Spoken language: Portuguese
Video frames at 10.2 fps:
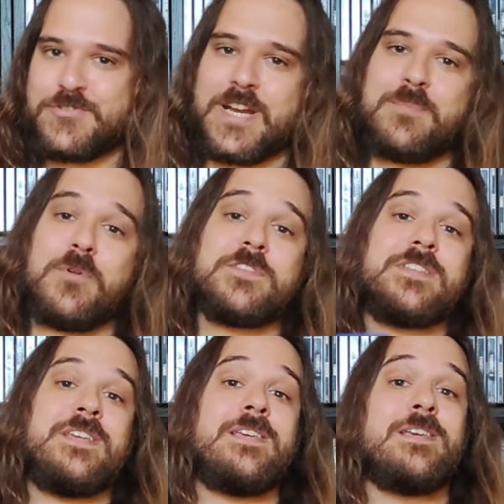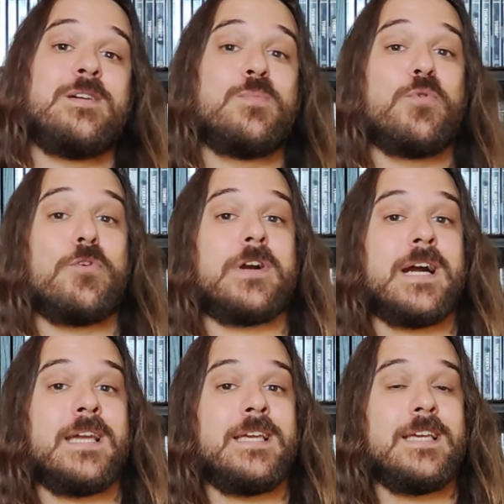Dragon Ball Z
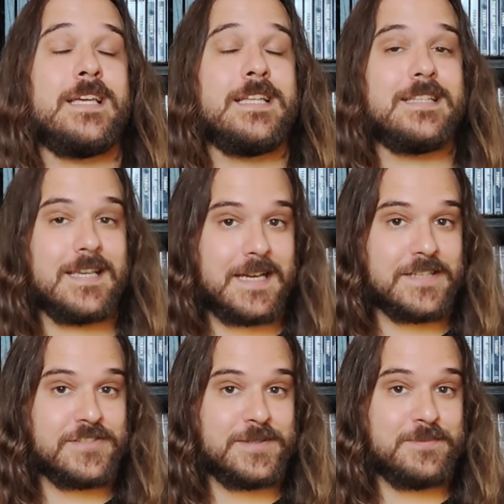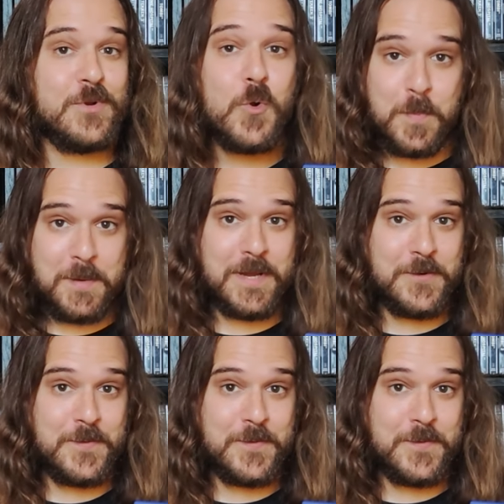Budokai Tenkaichi. O primeiro.